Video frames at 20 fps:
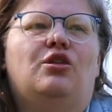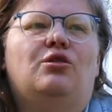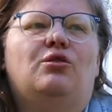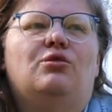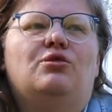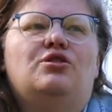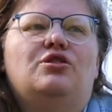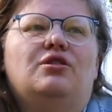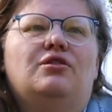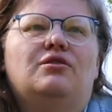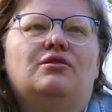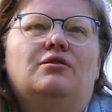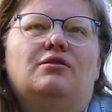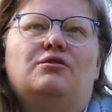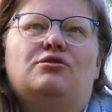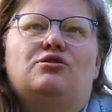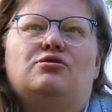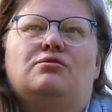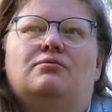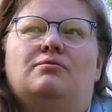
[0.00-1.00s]
но очень
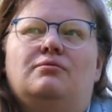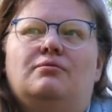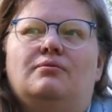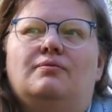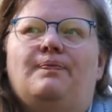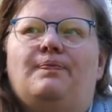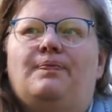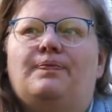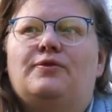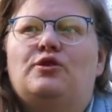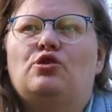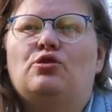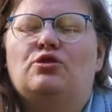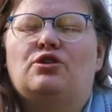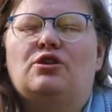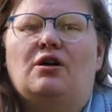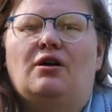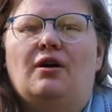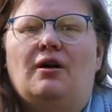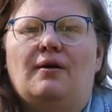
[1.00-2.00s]

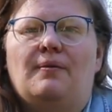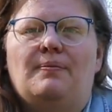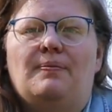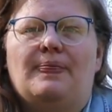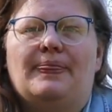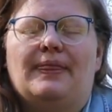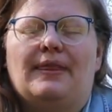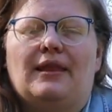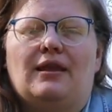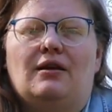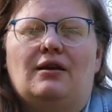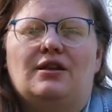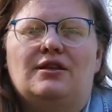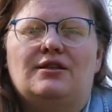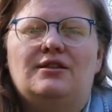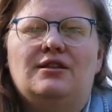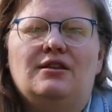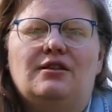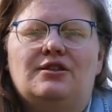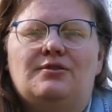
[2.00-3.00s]
четко
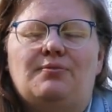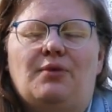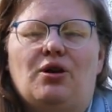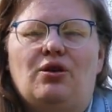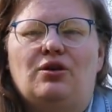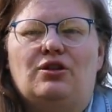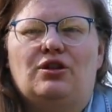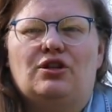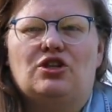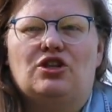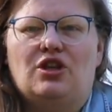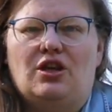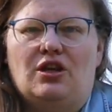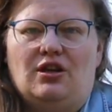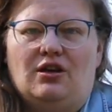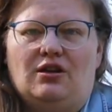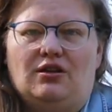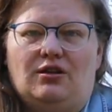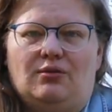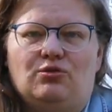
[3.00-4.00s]
разнилось мое
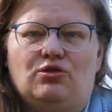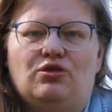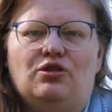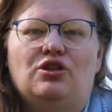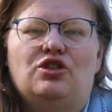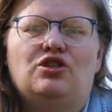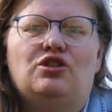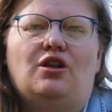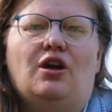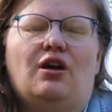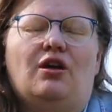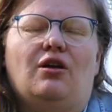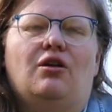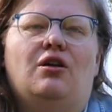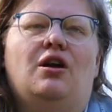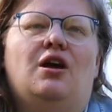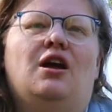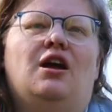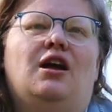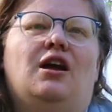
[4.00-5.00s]
отношение к тому, что я читаю.
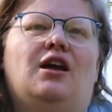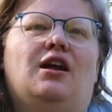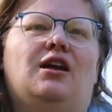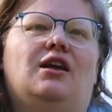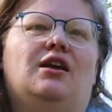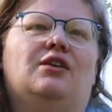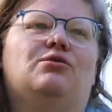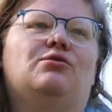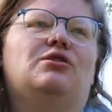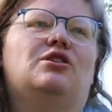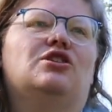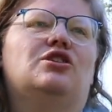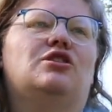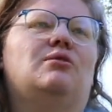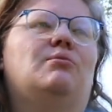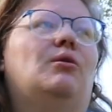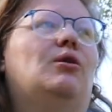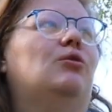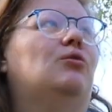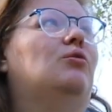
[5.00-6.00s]
И я тут даже
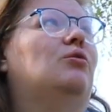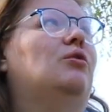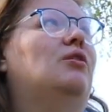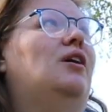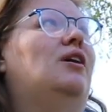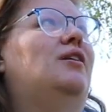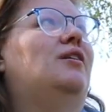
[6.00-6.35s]
не могу